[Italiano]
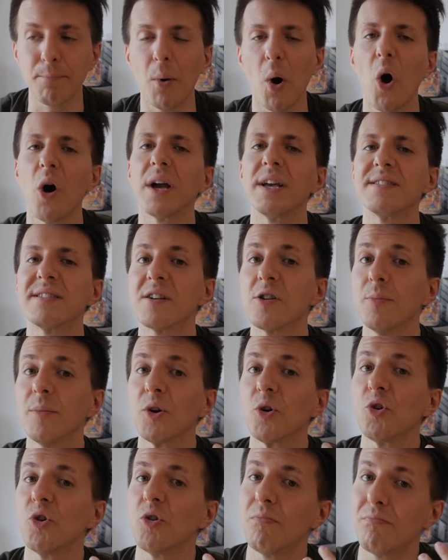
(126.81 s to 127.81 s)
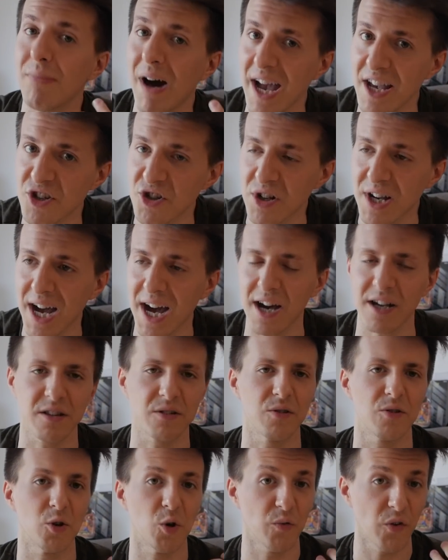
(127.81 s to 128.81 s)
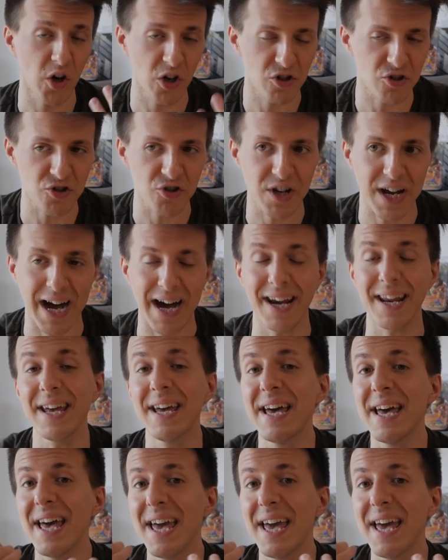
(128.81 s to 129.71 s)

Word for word: poi siccome non l'ho mai giocato lo voglio giocare